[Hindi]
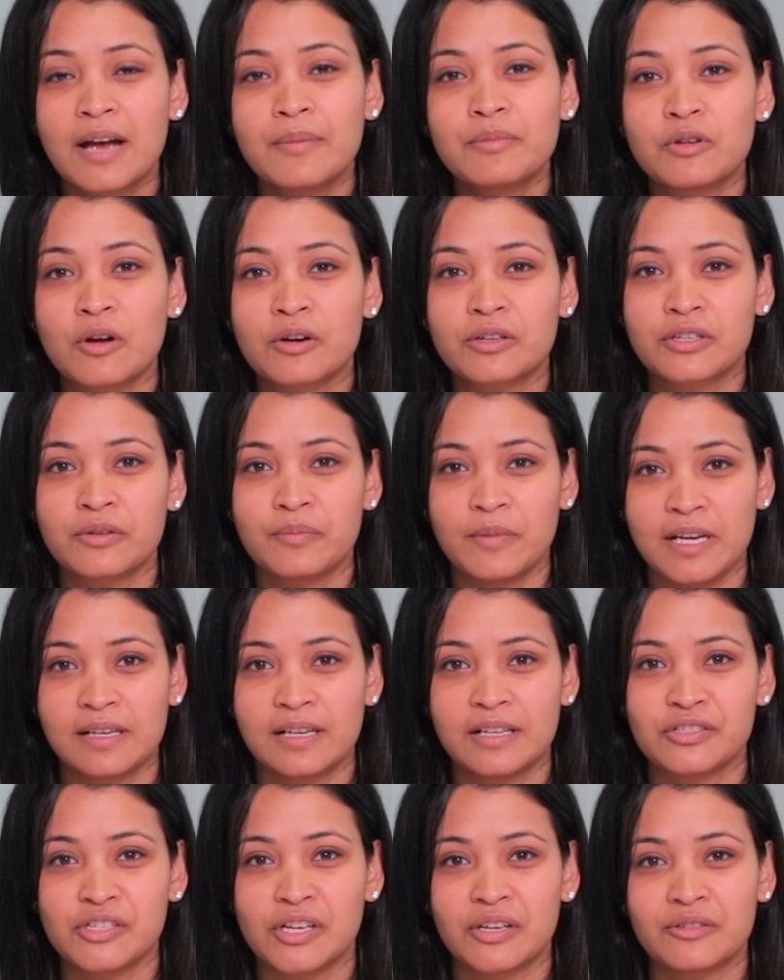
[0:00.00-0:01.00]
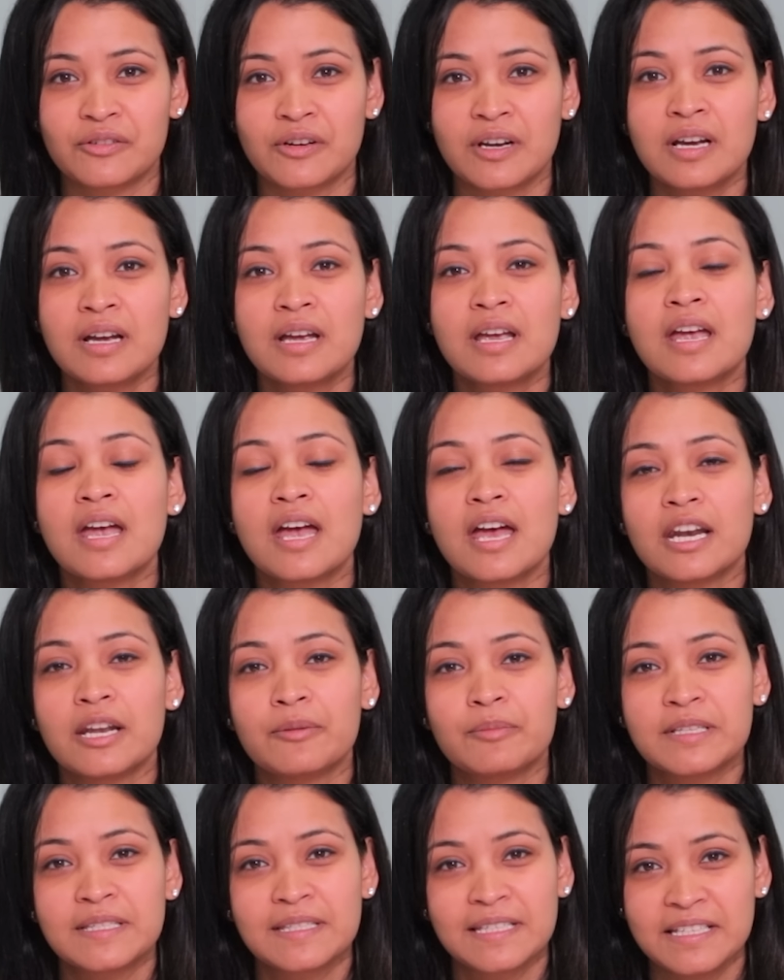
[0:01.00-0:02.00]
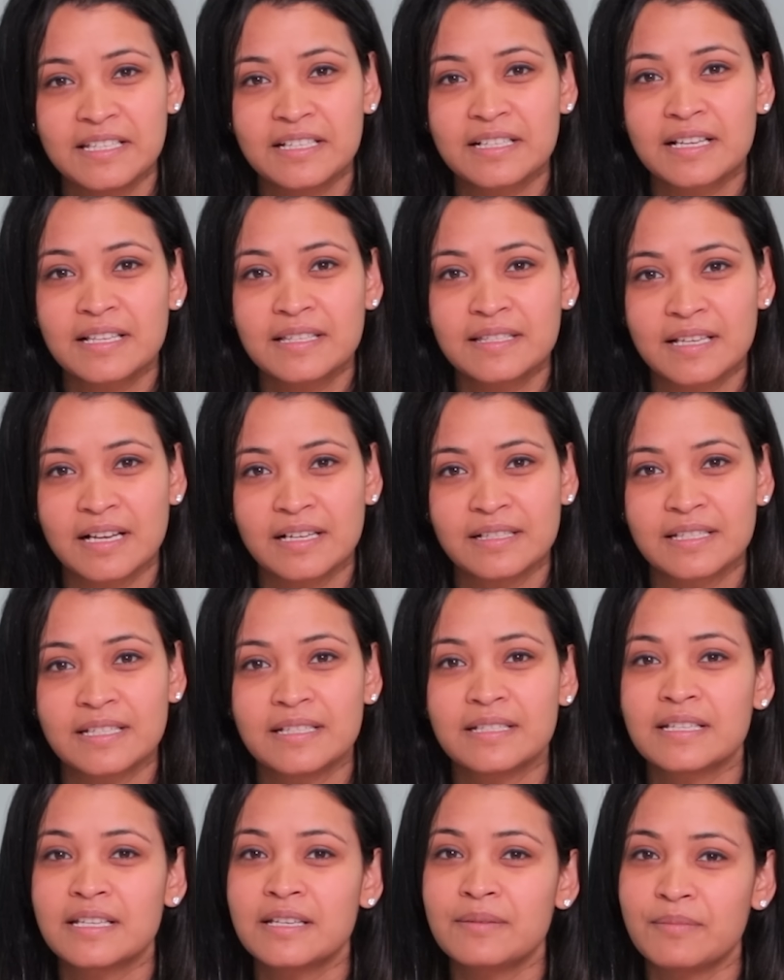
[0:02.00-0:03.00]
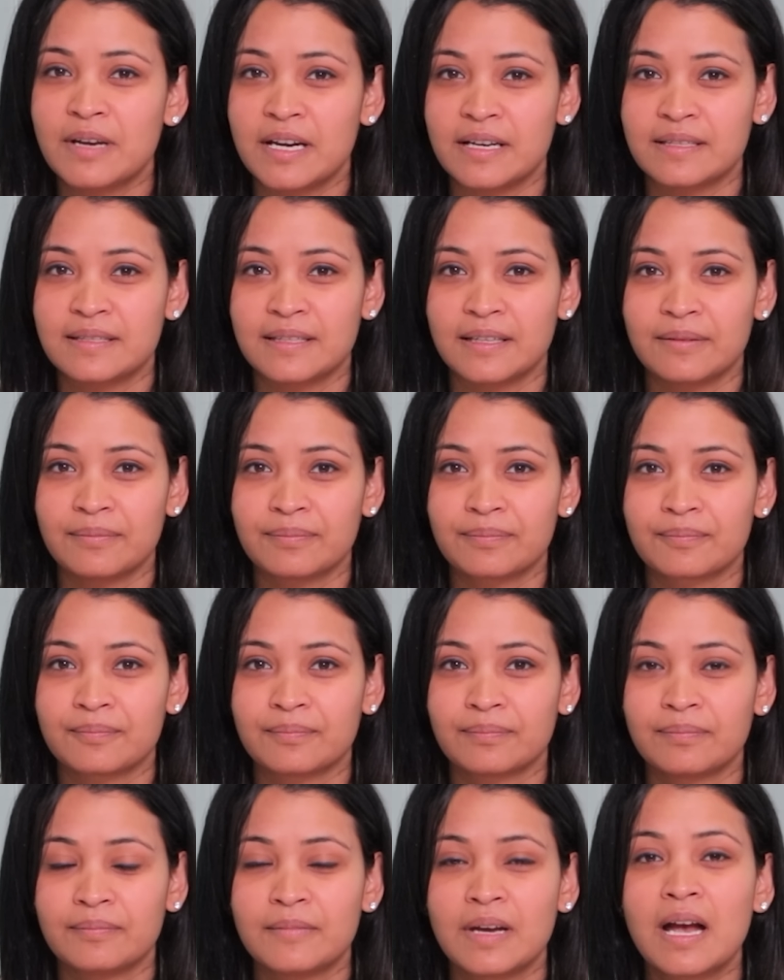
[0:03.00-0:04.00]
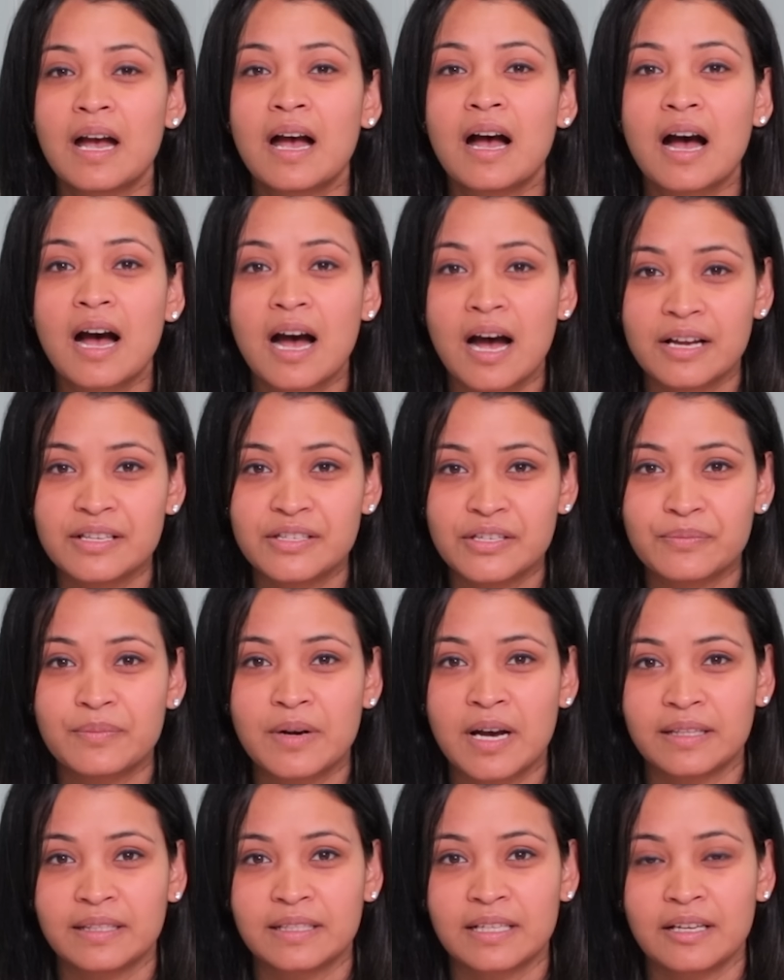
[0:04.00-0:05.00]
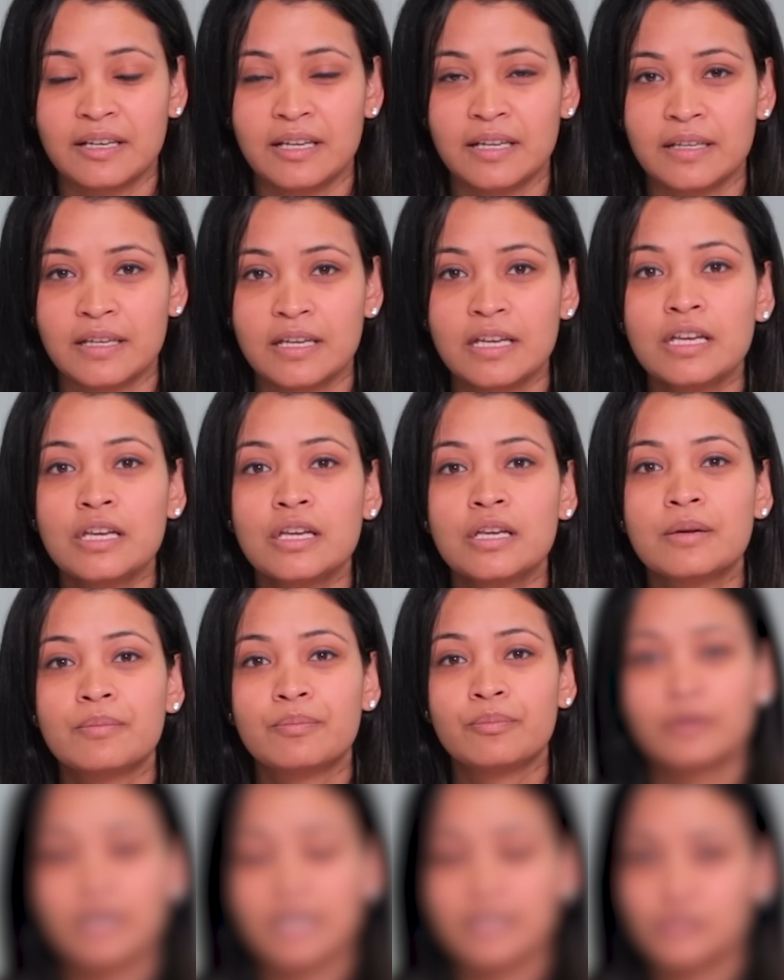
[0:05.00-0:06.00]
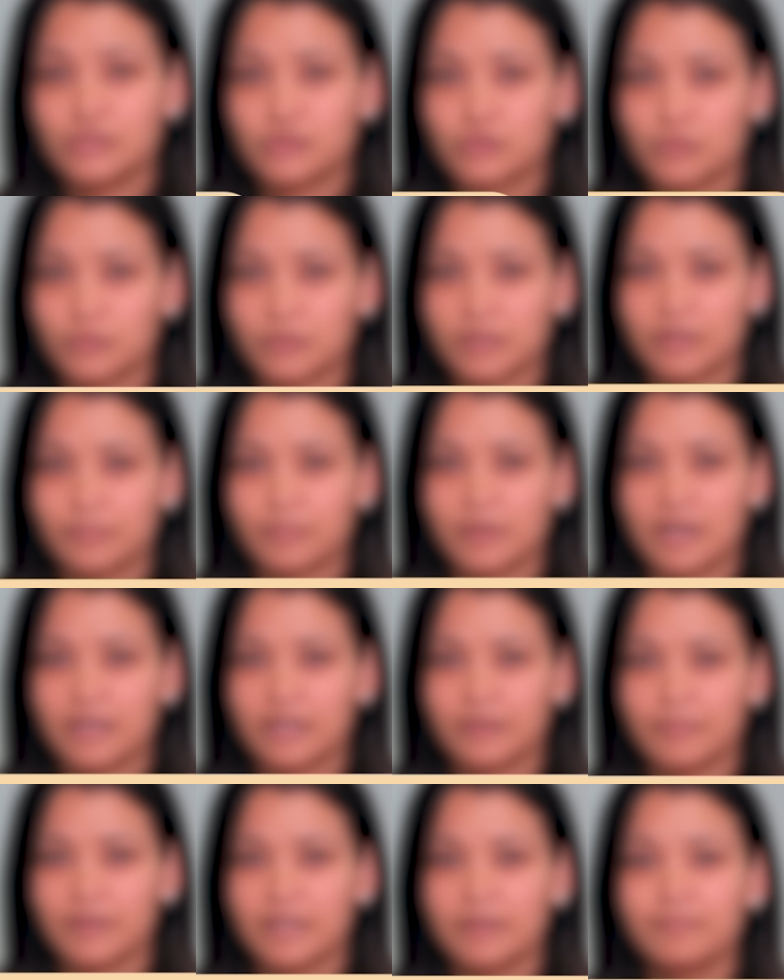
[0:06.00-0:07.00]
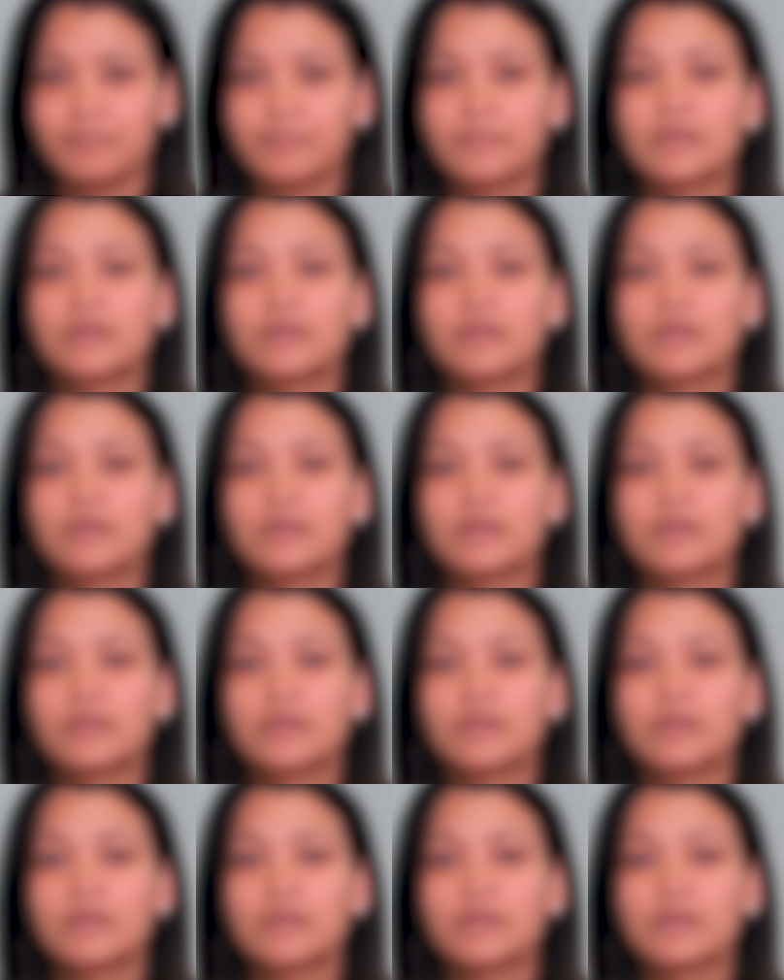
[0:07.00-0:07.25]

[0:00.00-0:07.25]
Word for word: I'm डॉक्टर Mekhla चंद्रा एंड एम अ सीनियर कंसल्टेंट इन मेडिसिन आज हम बात करेंगे ब्रेन स्ट्रोक के बारे में